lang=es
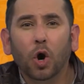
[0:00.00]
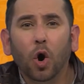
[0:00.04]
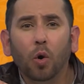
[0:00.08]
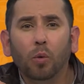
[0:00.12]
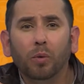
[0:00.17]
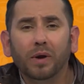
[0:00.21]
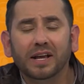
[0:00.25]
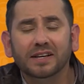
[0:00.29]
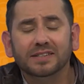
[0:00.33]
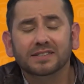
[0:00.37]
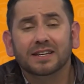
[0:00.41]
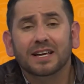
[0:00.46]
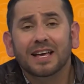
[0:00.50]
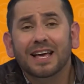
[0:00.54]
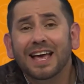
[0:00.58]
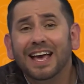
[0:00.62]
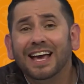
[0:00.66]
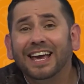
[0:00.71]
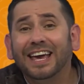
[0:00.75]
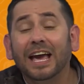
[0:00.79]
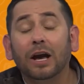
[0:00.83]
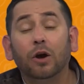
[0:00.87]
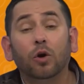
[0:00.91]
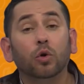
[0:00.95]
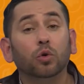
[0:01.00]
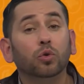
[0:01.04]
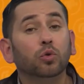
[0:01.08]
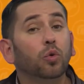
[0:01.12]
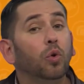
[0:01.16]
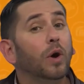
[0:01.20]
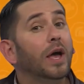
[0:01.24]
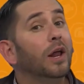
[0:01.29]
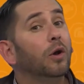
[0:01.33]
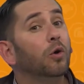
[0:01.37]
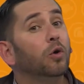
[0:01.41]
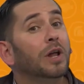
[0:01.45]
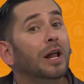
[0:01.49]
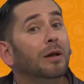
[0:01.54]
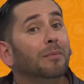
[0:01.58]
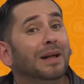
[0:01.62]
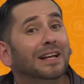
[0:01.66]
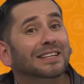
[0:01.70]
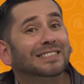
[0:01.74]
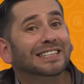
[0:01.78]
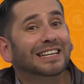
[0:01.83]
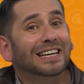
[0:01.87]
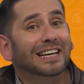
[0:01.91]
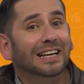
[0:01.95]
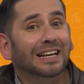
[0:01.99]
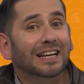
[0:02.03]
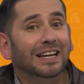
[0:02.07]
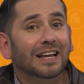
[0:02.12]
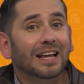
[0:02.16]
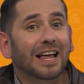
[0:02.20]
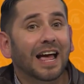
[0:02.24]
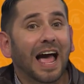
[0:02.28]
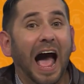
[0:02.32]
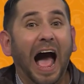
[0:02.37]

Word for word: obras que condujeron al Brasil